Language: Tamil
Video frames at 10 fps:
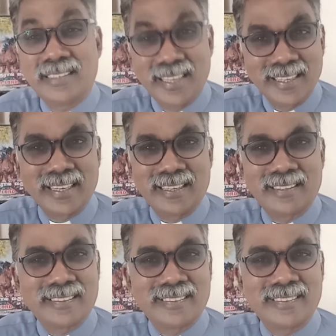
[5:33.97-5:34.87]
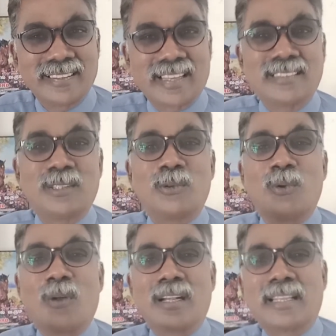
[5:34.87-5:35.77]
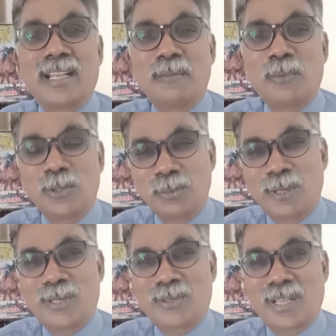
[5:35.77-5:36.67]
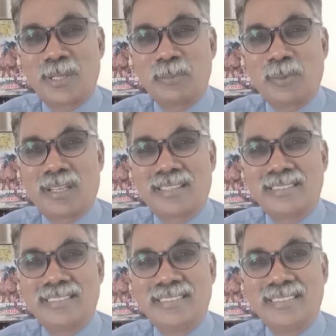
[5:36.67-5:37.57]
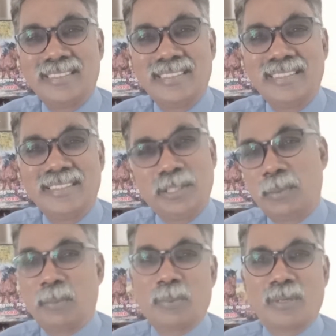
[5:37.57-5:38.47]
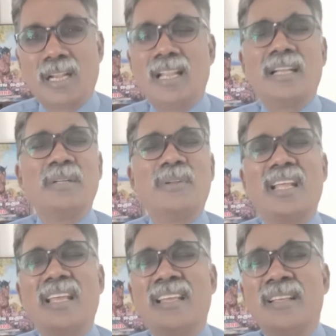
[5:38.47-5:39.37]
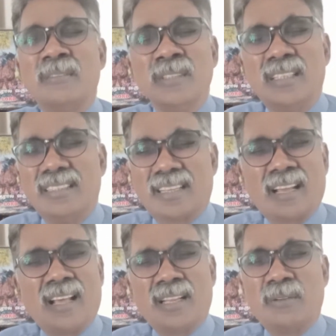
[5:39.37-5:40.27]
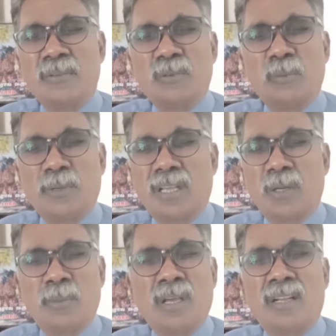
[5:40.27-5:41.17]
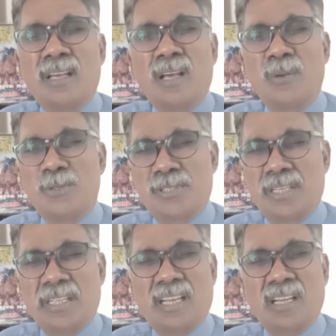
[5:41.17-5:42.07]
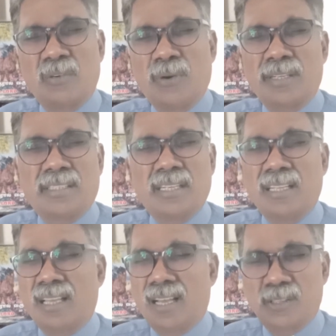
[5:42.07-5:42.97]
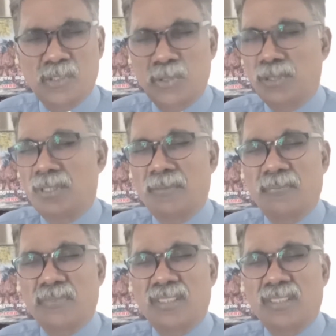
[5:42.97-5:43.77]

தேடுங்கள் கர்த்தர் உங்கள் வாழ்க்கையிலே போதுமானவராக இருப்பார் ஜெபிப்போம் நல்ல ஆண்டவரே இந்த காலை உடைய அருமையான ஆலோசனைக்காக வார்த்தைகளுக்காக ஸ்தோத்திரம்